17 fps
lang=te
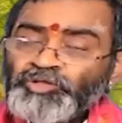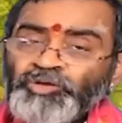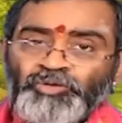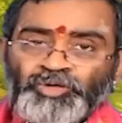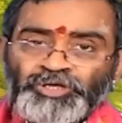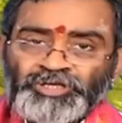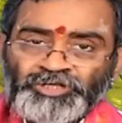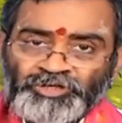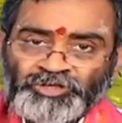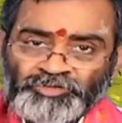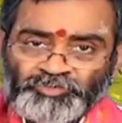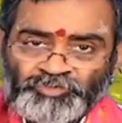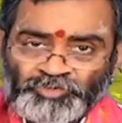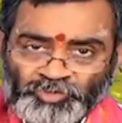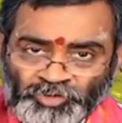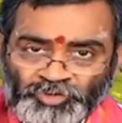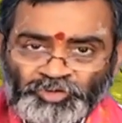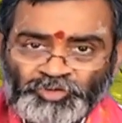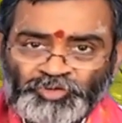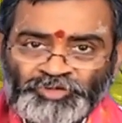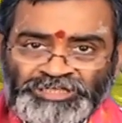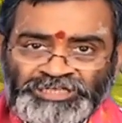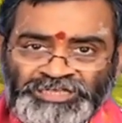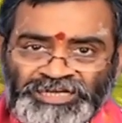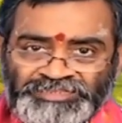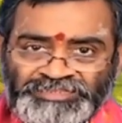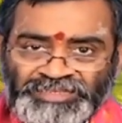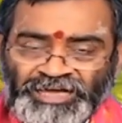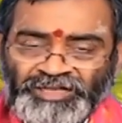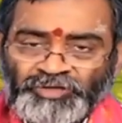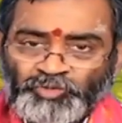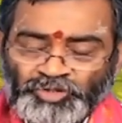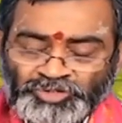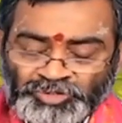ఏదో ఒకటి కోరుకొని
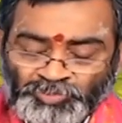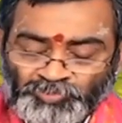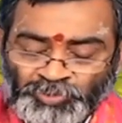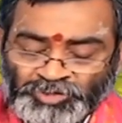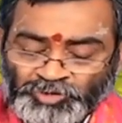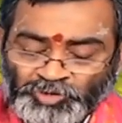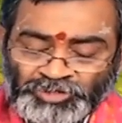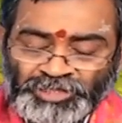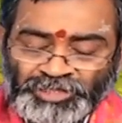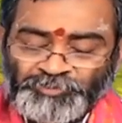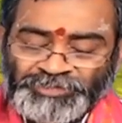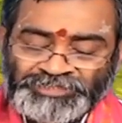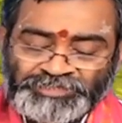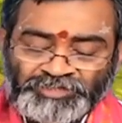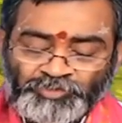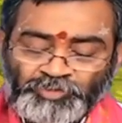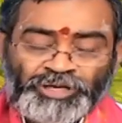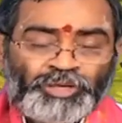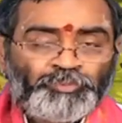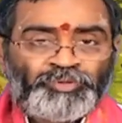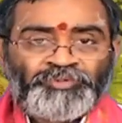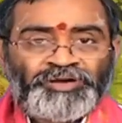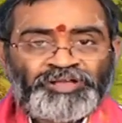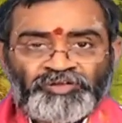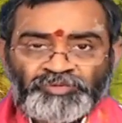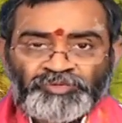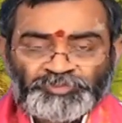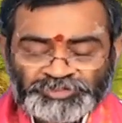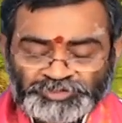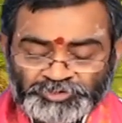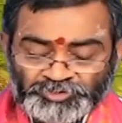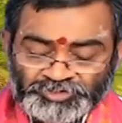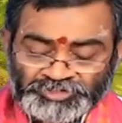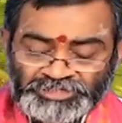దానికోసం పట్టుదల పట్టడం కూడా అభిమానం
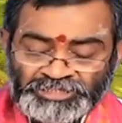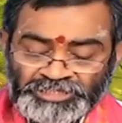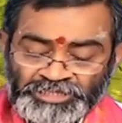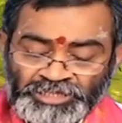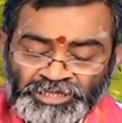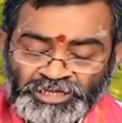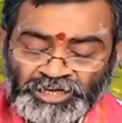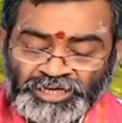అనిపించుకుంటుంది